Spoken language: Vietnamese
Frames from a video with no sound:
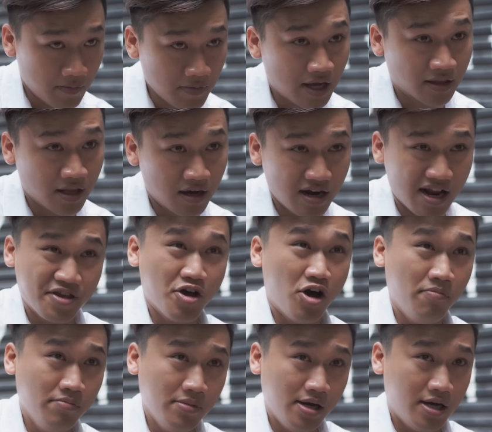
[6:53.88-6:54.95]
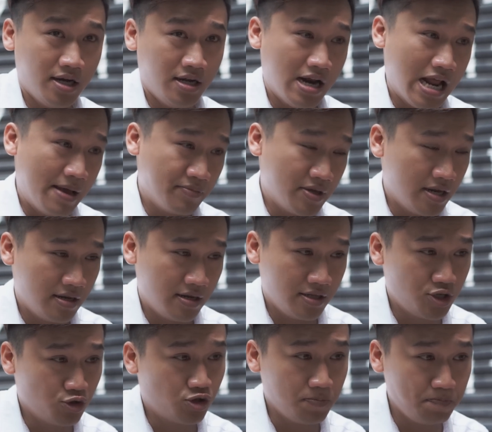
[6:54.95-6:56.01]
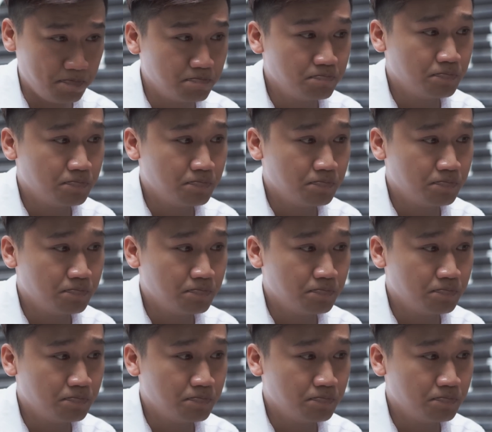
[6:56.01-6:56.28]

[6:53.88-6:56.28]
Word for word: Nhóm Cà Tưng là nhóm làm trên YouTube.